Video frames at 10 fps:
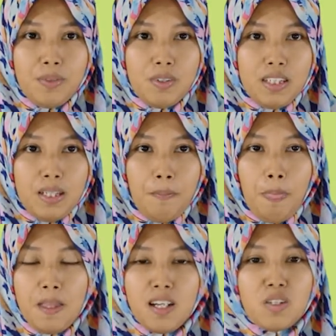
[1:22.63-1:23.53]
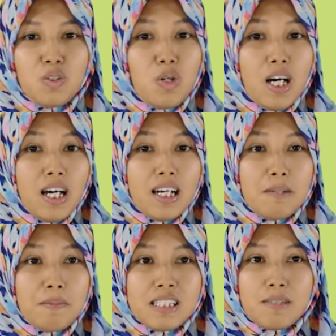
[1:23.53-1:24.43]
Oke. Okay. Tuhan
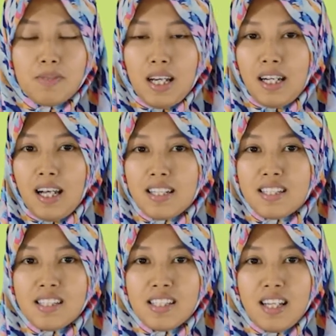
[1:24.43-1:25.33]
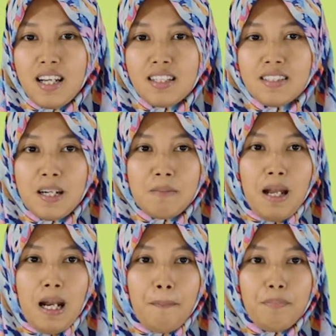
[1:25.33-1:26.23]
menciptakan siang dan
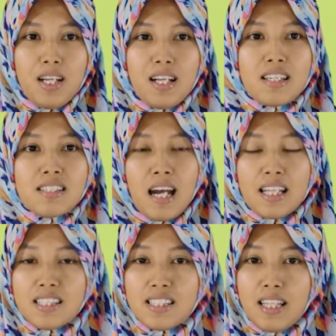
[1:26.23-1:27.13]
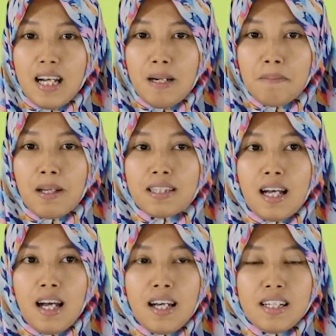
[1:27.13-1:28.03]
malam. Saat siang,
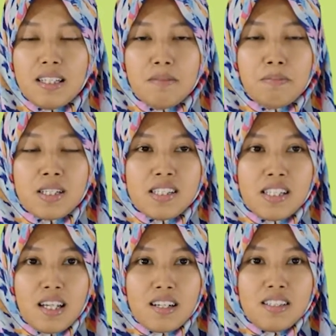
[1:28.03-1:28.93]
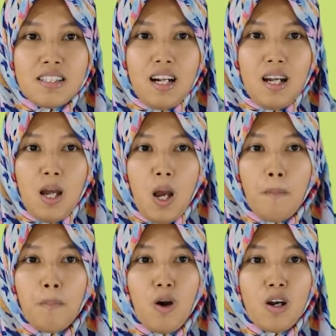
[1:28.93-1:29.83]
matahari bersinar cerah,
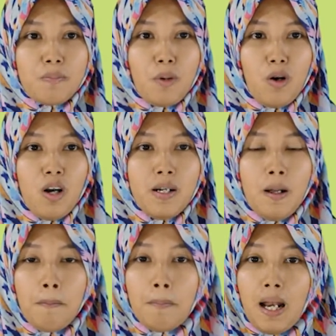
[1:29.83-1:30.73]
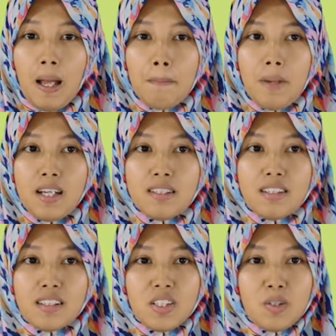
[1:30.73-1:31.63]
pohon-pohon melambai
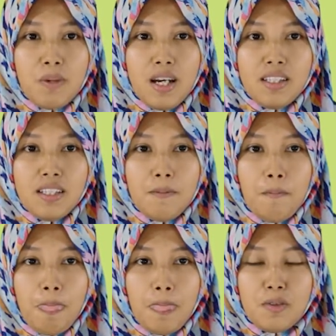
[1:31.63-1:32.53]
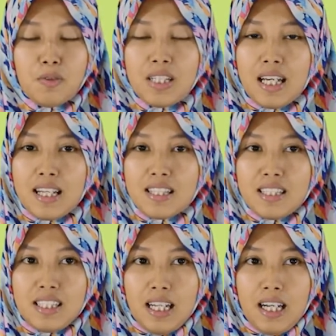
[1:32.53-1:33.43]
tertiup angin, udara
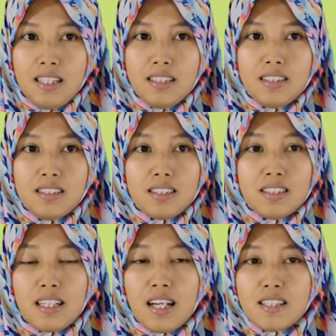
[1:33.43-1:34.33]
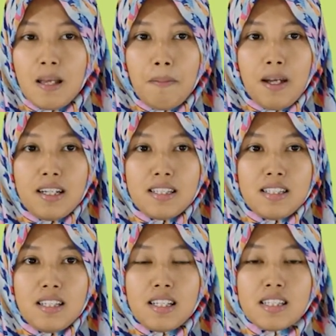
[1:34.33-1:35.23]
siang terasa panas.
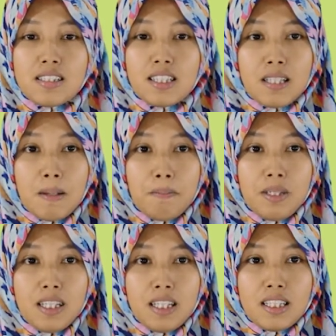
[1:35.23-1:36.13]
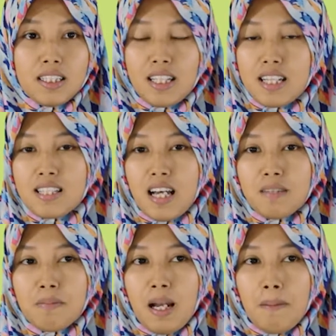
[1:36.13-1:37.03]
Tetapi ketika saat
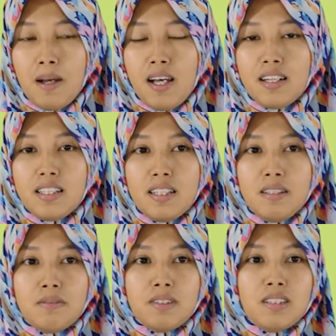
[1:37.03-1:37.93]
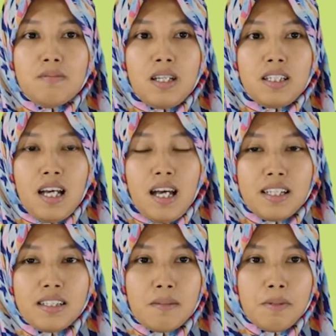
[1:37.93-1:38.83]
malam hari,
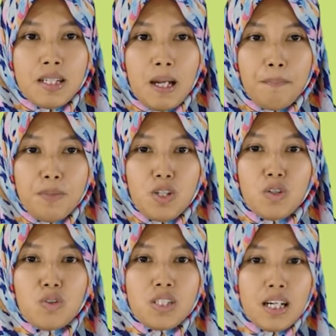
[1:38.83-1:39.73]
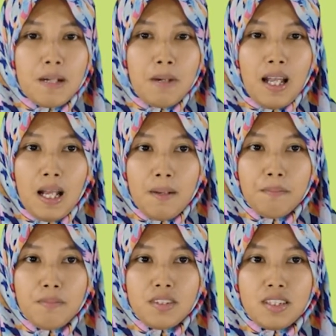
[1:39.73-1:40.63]
matahari terbenam, udara malam
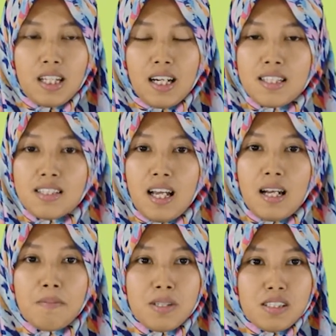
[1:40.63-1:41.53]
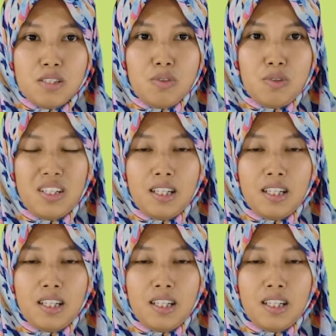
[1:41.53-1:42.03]
terasa lebih sejuk.